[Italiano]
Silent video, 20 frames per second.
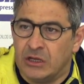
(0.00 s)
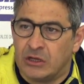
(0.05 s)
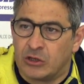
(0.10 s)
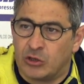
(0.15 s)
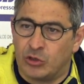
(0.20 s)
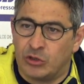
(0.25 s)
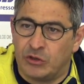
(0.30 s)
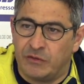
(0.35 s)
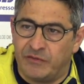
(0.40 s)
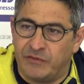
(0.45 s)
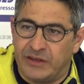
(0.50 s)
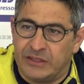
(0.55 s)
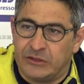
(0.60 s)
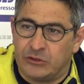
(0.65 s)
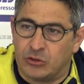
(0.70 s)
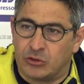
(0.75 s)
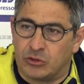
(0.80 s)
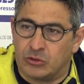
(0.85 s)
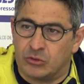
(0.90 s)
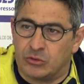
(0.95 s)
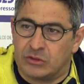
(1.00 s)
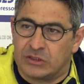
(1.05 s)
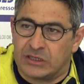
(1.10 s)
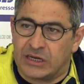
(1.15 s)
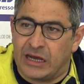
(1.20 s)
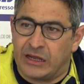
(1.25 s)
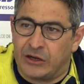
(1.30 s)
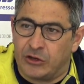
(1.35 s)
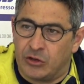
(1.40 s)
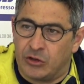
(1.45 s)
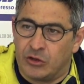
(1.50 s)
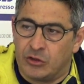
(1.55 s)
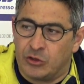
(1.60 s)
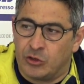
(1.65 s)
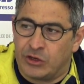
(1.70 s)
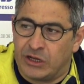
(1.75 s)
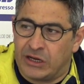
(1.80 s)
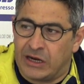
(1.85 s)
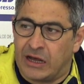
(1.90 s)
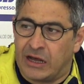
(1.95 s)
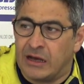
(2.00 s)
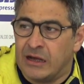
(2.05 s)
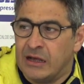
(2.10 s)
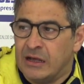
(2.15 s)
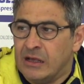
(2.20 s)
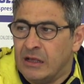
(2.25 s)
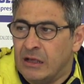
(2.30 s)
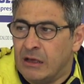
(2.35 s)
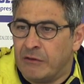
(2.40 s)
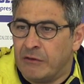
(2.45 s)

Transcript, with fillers: con il vento contrario non era